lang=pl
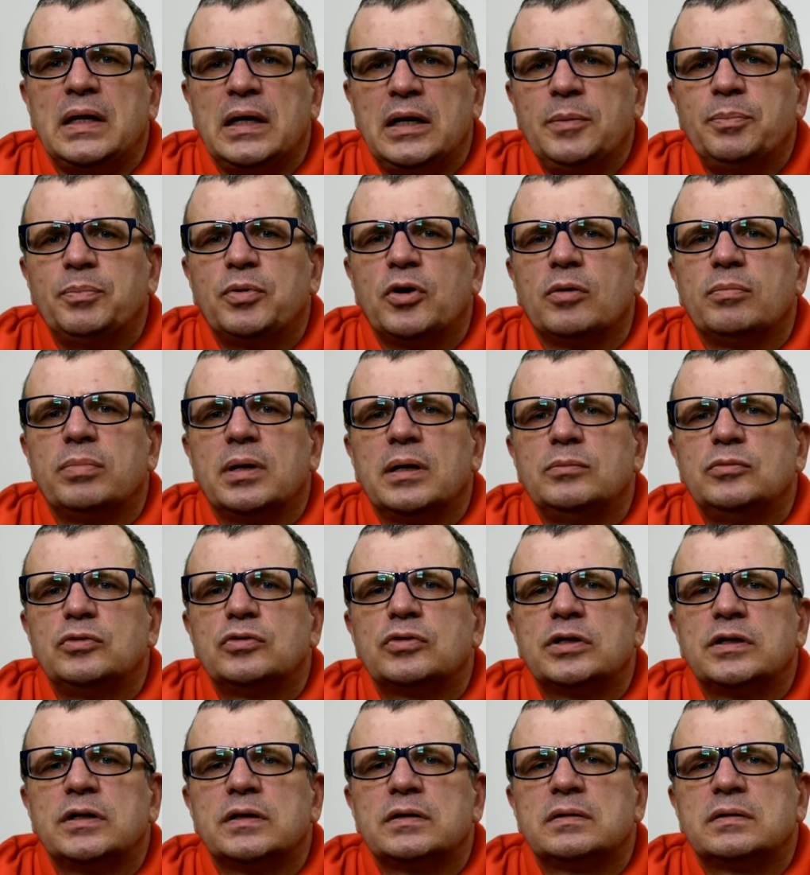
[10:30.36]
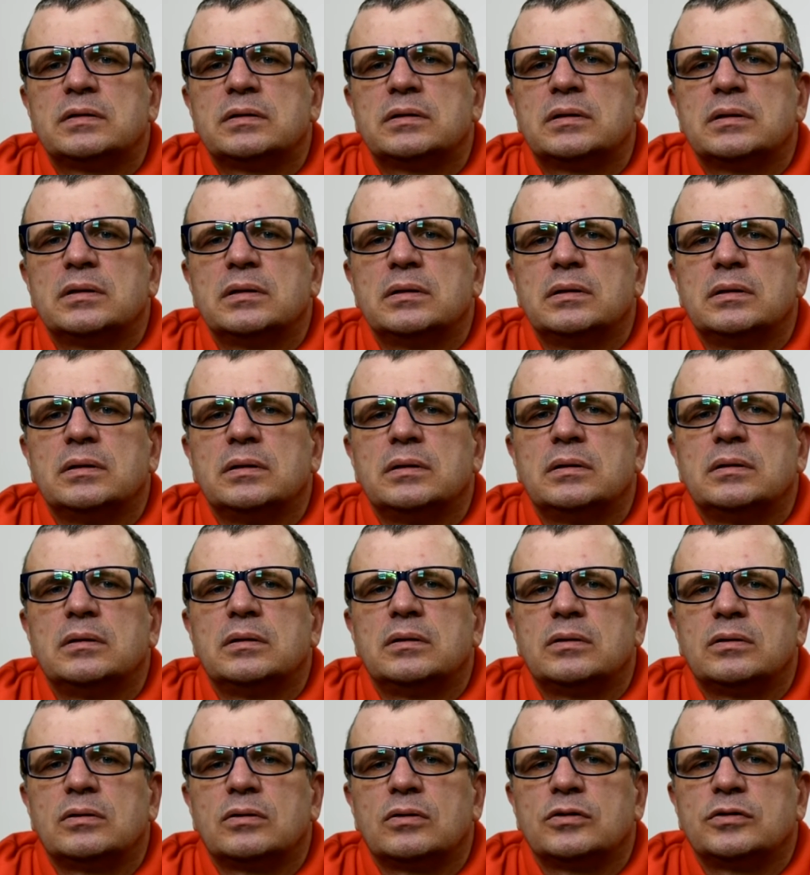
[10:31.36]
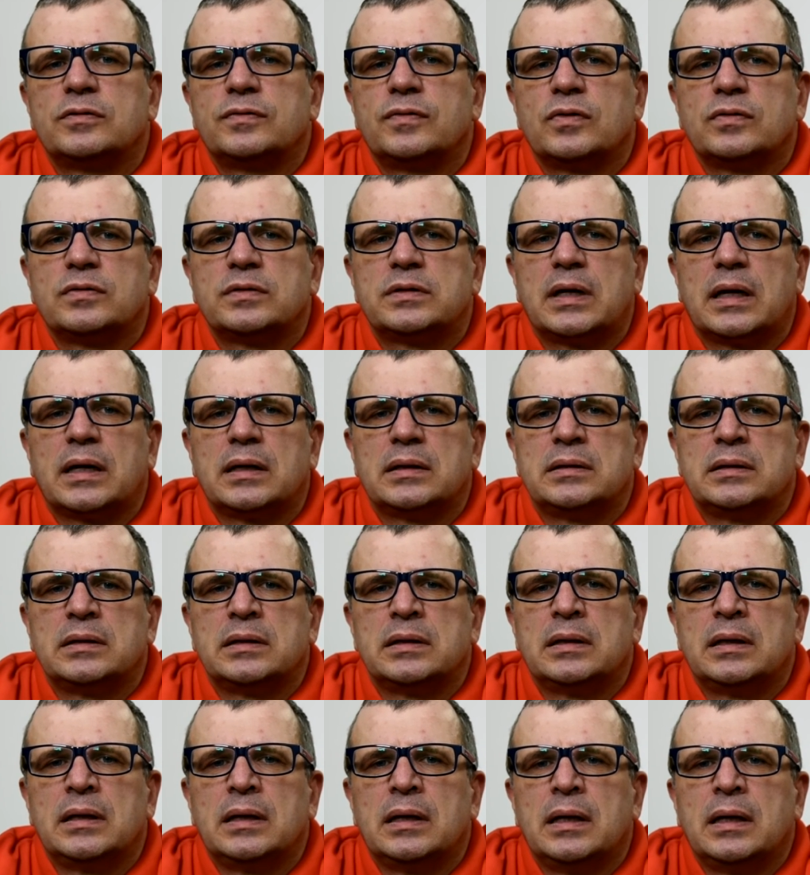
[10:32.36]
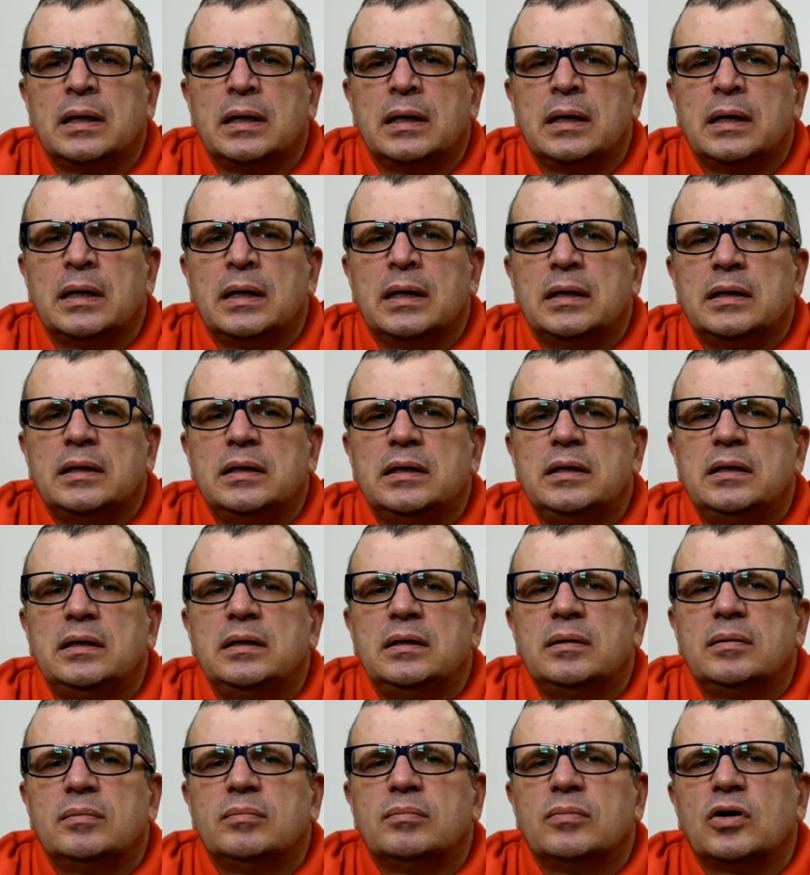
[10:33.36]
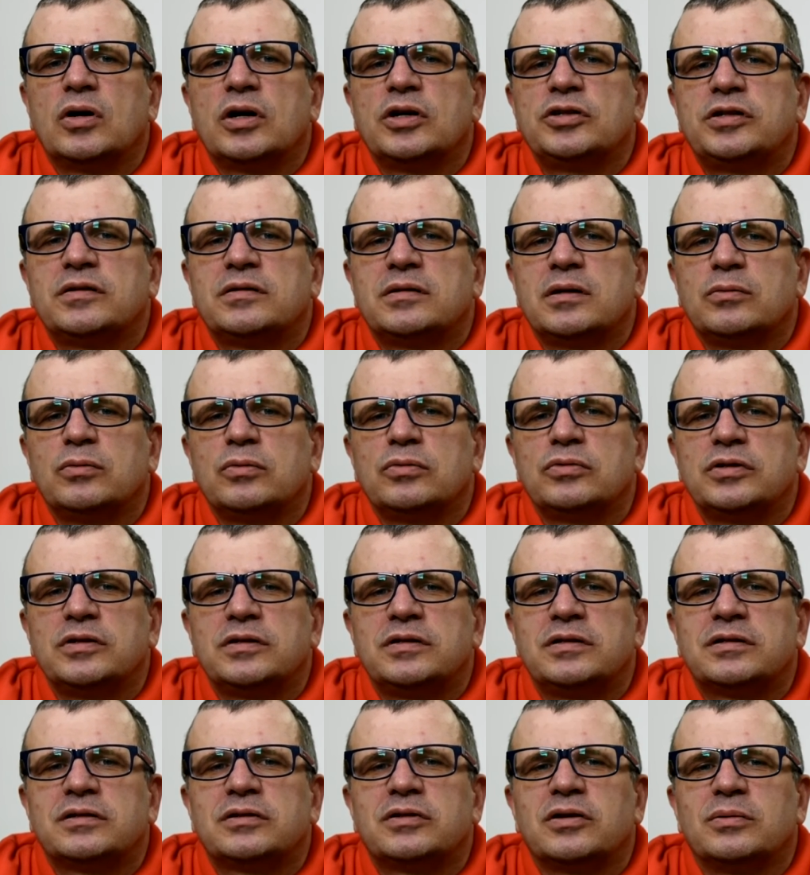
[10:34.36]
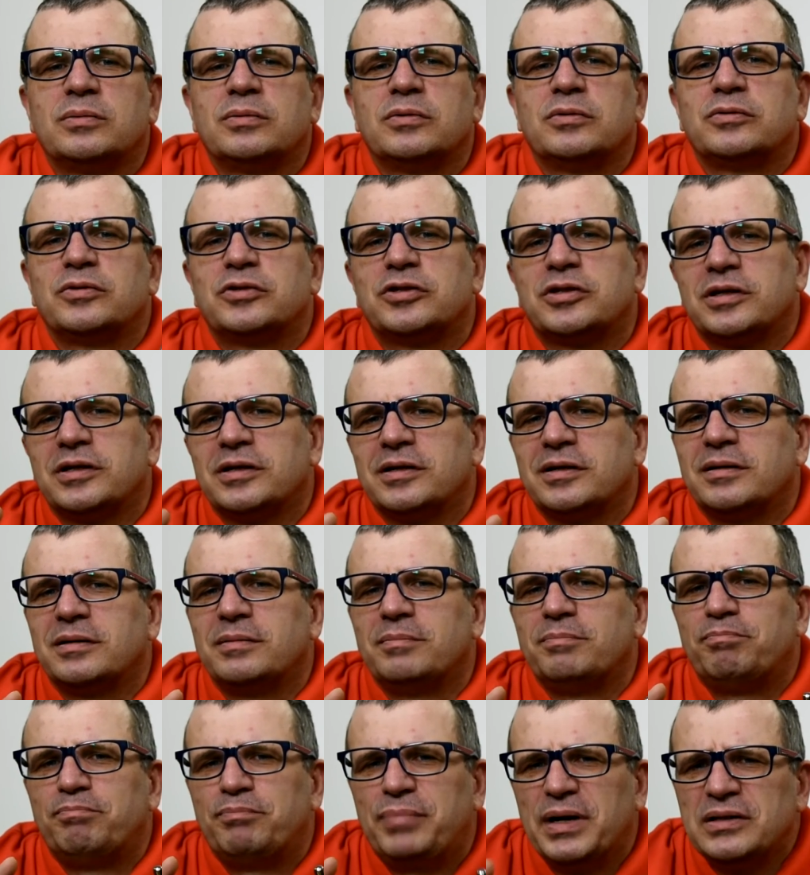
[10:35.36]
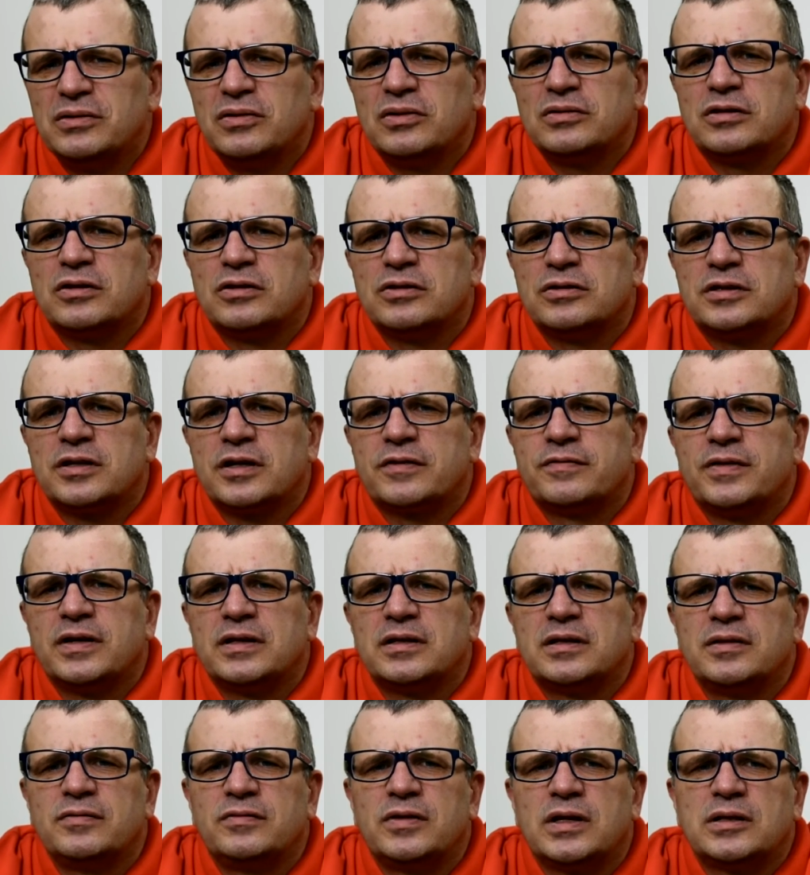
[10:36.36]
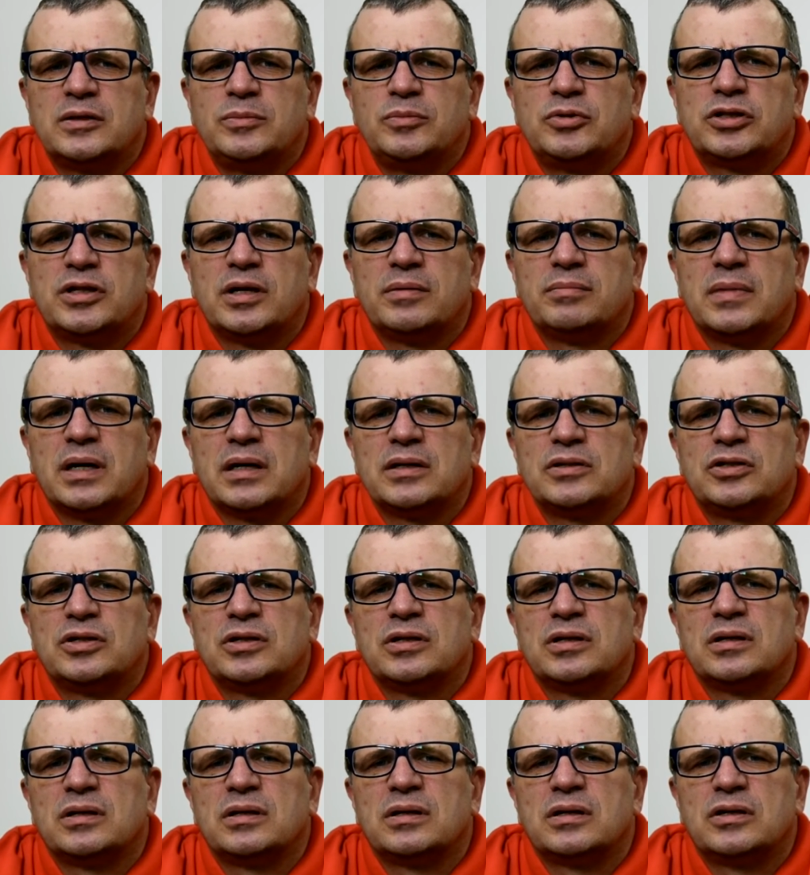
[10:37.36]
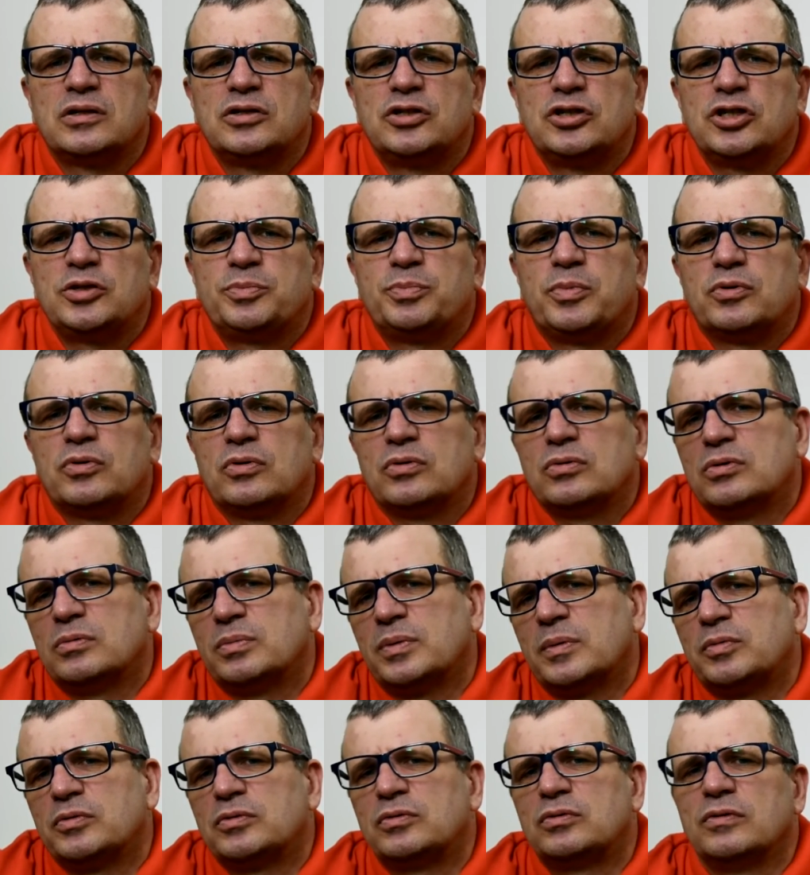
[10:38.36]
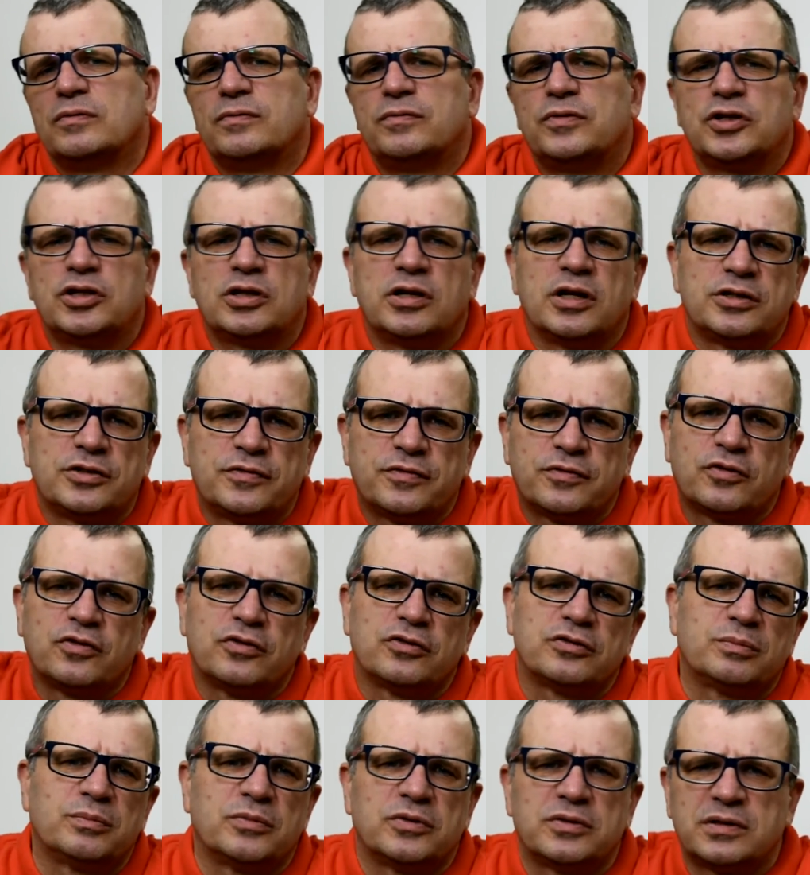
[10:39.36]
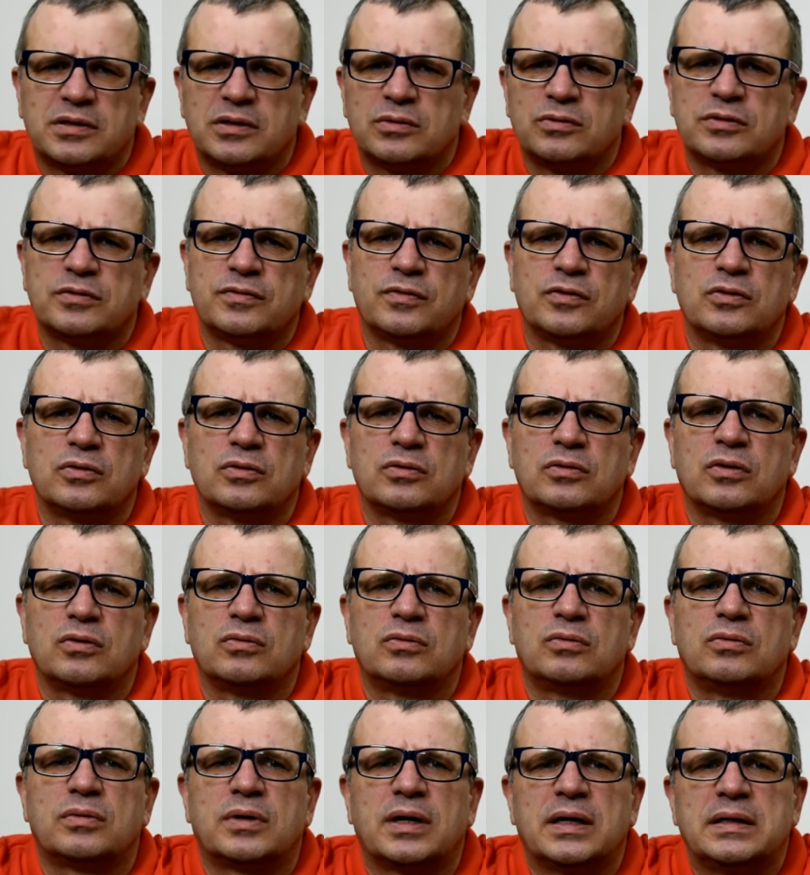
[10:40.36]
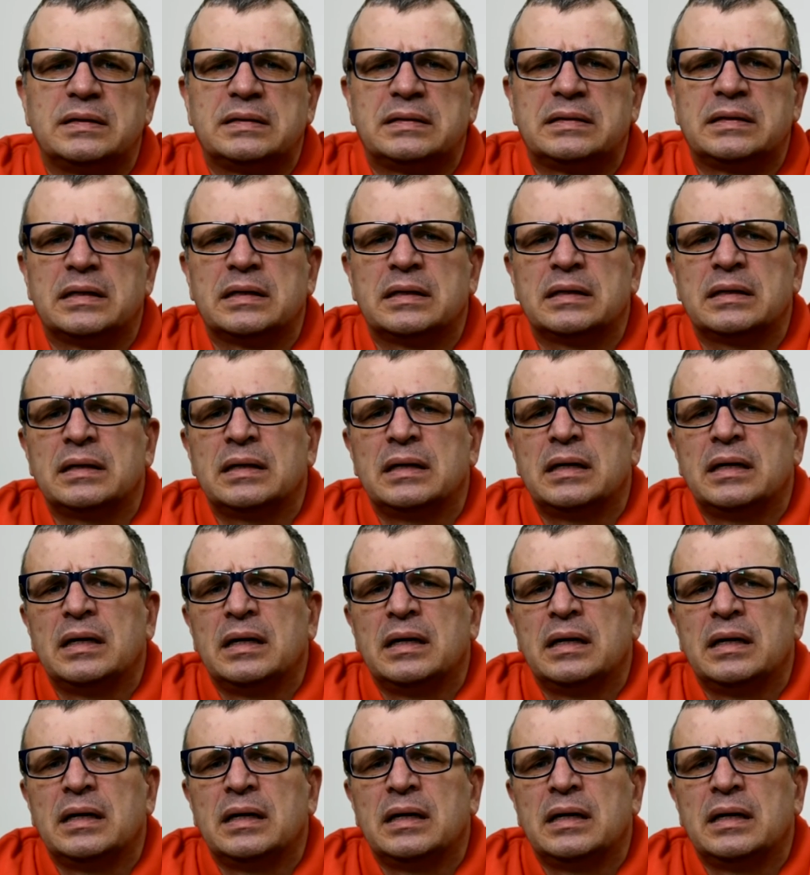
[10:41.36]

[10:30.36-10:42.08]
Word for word: i problem już jest y, rozwiązany. I mogę się założyć z Tobą, że będąc konsekwentnym w jakimś temacie, gdzieś po roku po prostu wyślesz w kosmos całą swoją konkurencję,